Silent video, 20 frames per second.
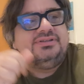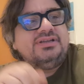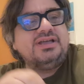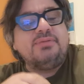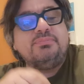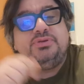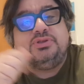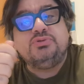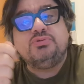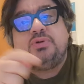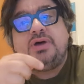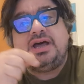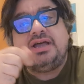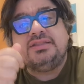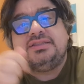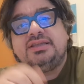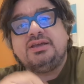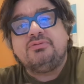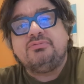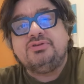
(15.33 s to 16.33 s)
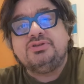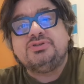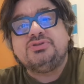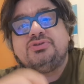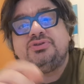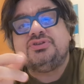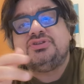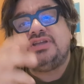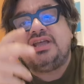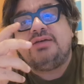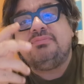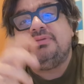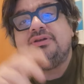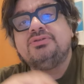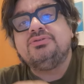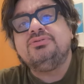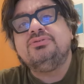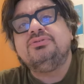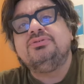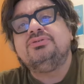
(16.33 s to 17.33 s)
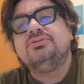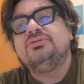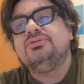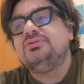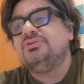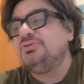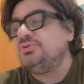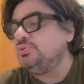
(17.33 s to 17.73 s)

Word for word: abituati a questo sabato